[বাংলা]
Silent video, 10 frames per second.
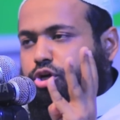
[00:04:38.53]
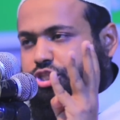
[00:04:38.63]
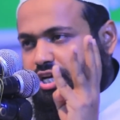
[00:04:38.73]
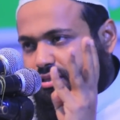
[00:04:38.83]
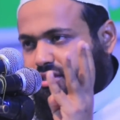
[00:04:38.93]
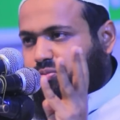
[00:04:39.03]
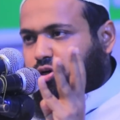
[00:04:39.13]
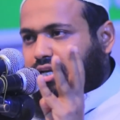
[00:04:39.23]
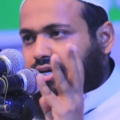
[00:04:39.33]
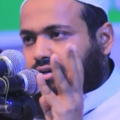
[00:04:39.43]
প্রশান্তি
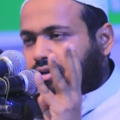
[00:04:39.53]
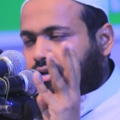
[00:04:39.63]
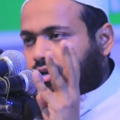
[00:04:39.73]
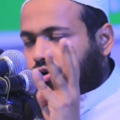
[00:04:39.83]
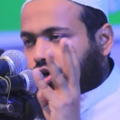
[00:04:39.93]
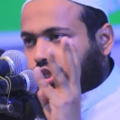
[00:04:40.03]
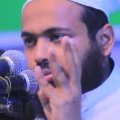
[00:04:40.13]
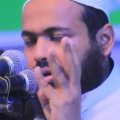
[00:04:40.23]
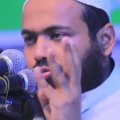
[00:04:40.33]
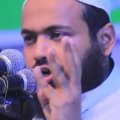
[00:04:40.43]
বলেন
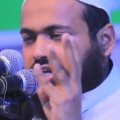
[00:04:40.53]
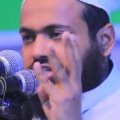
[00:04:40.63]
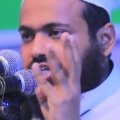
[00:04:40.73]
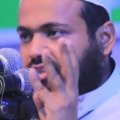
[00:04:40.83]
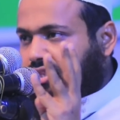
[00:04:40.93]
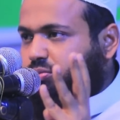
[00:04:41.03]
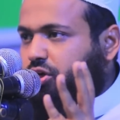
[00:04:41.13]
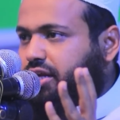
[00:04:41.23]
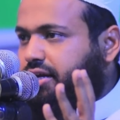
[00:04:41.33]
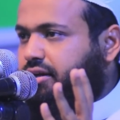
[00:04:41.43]
অথবা মনের শান্তি
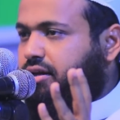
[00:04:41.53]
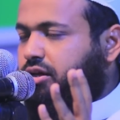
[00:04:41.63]
বলেন